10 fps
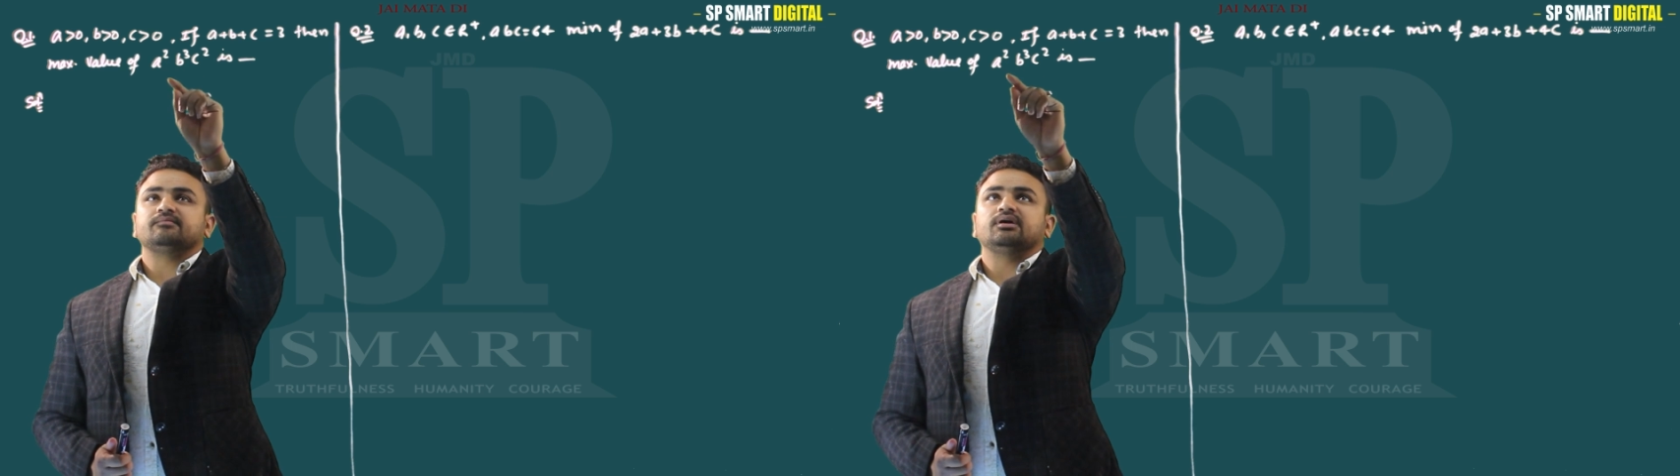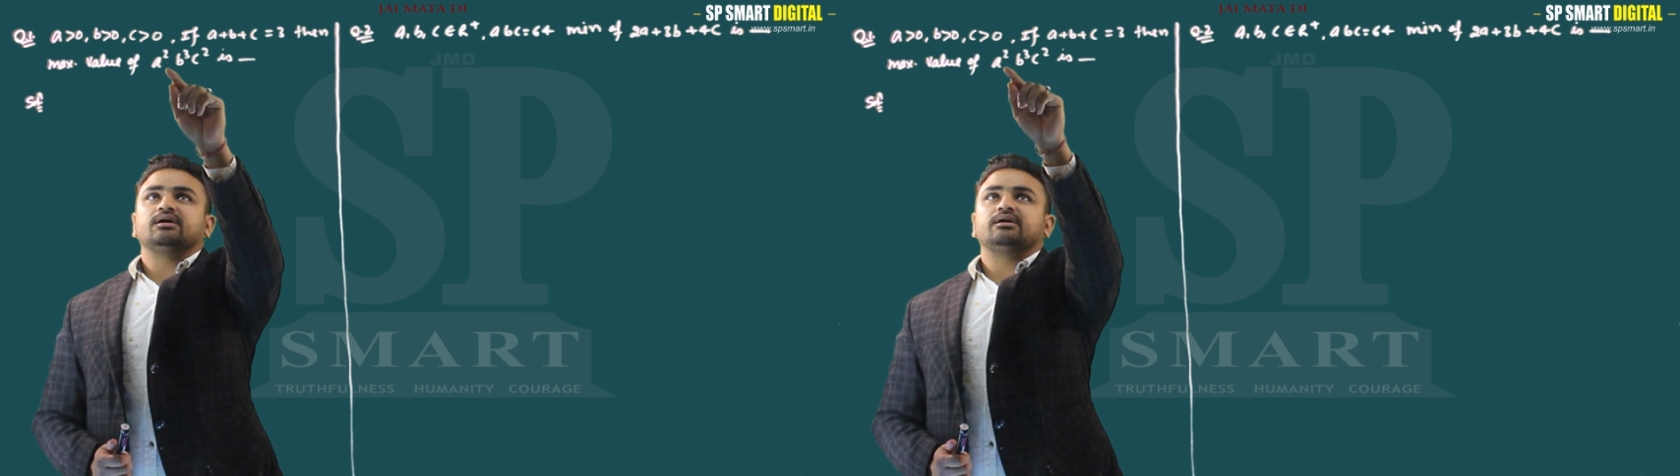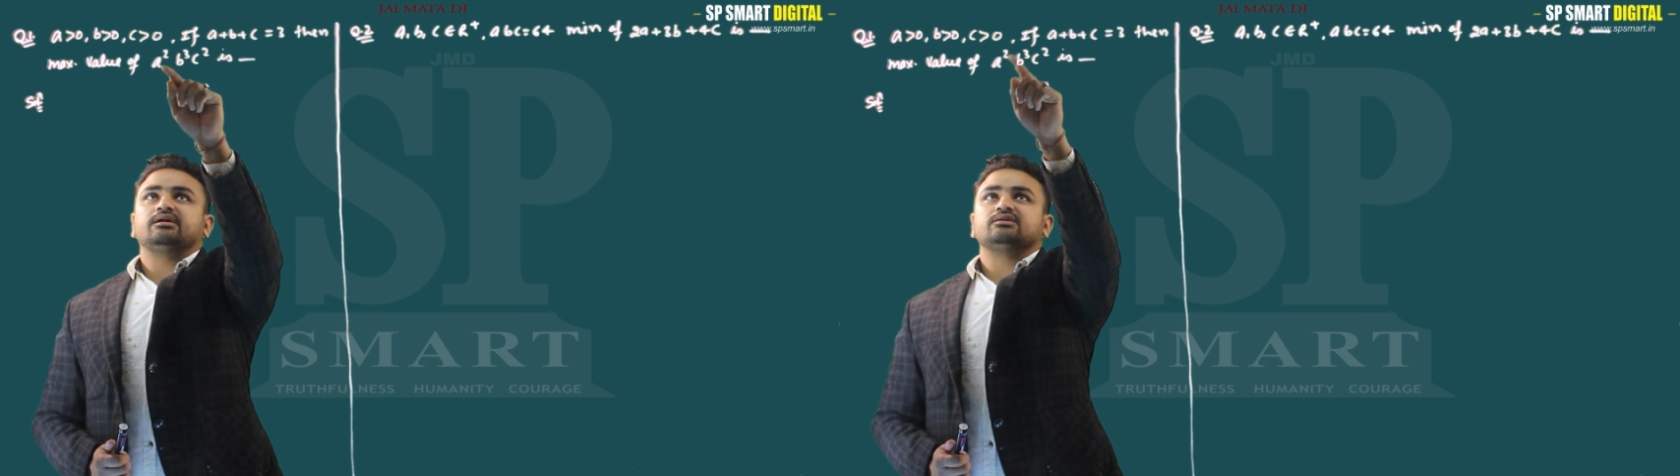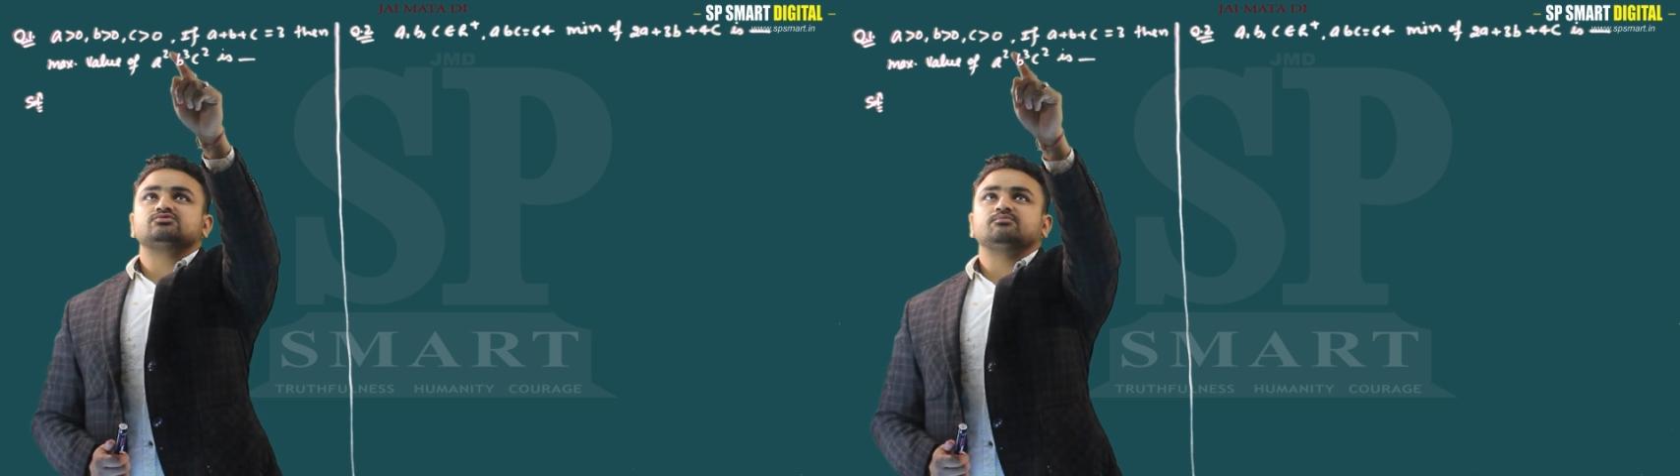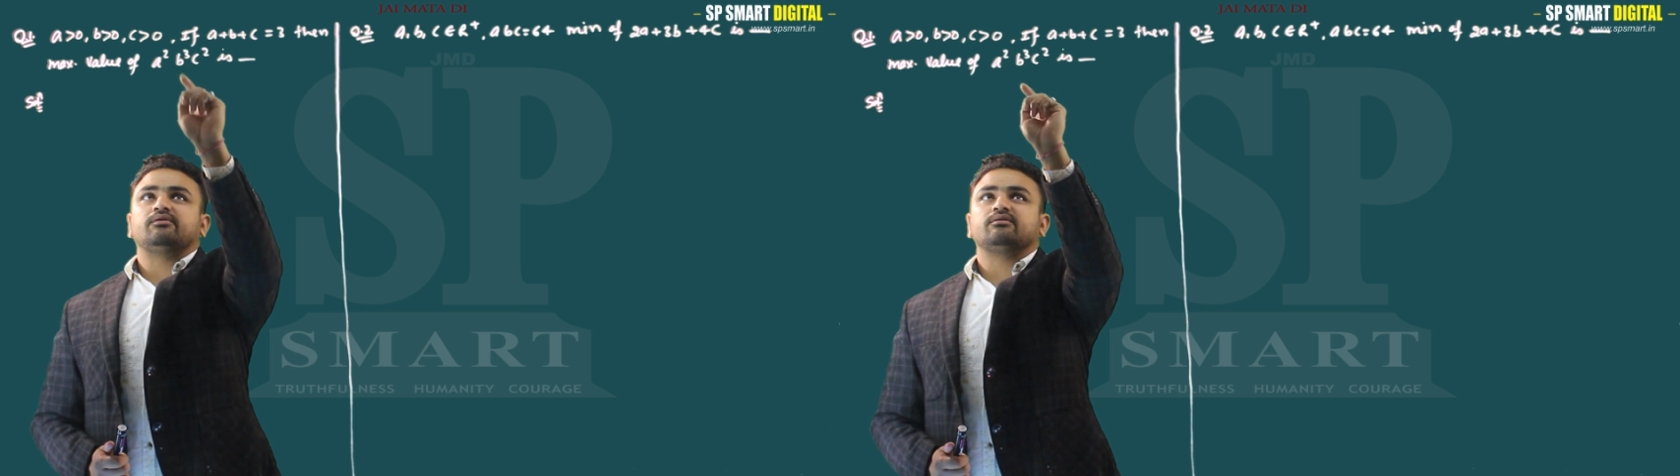है ना ए
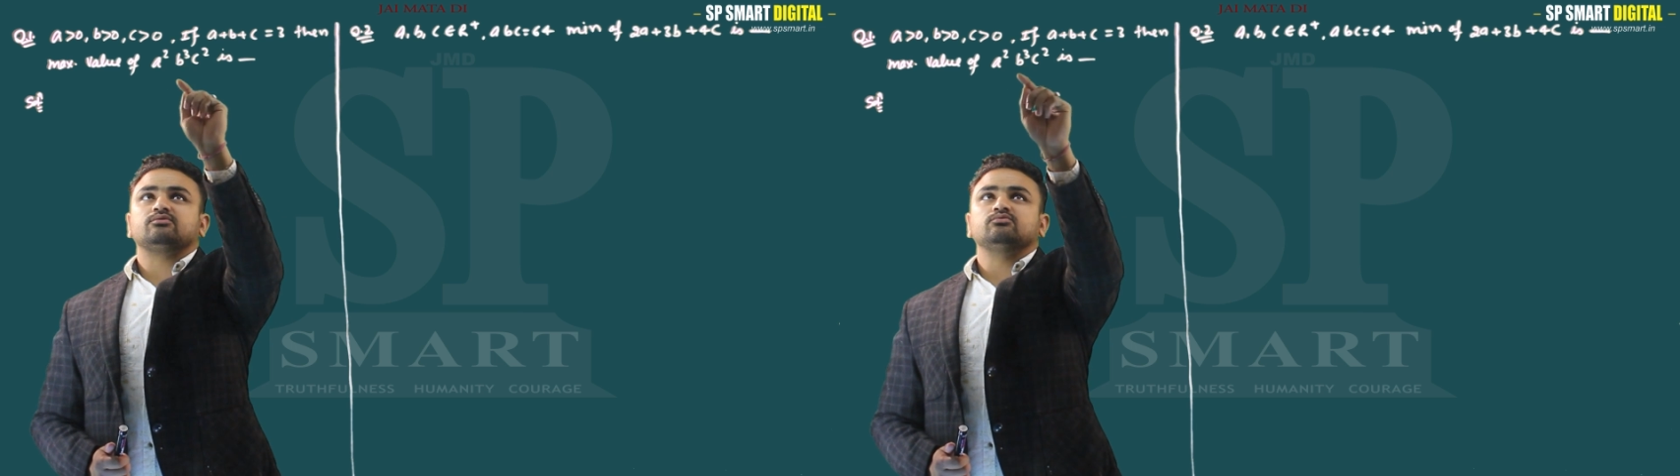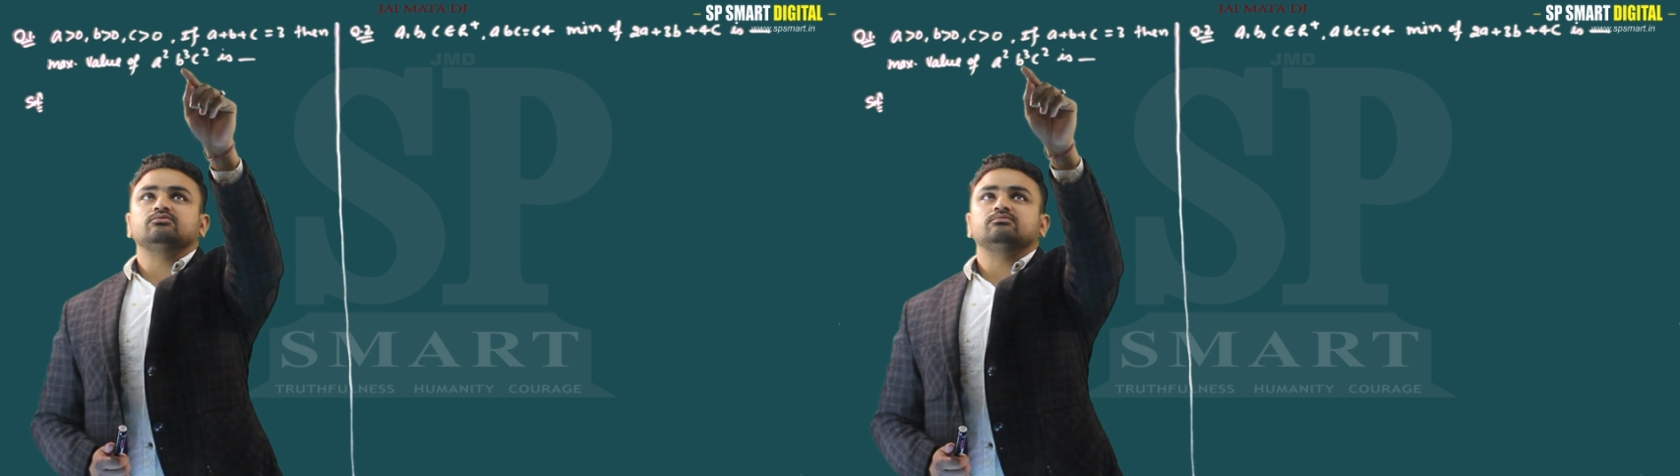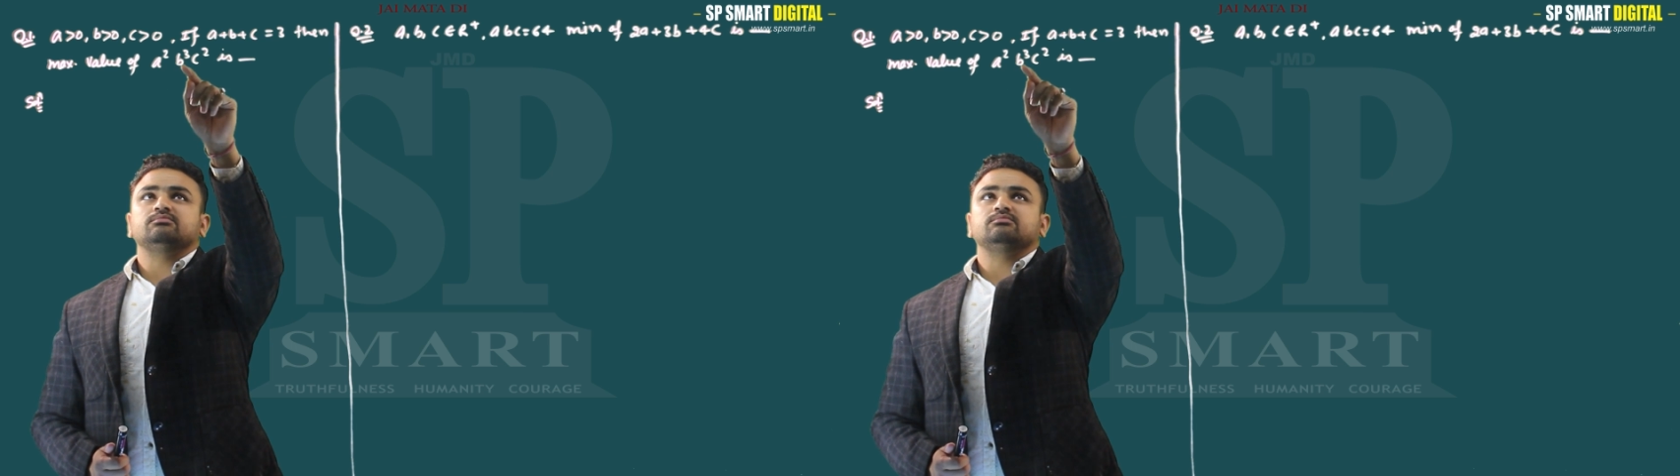रेस टू पावर टू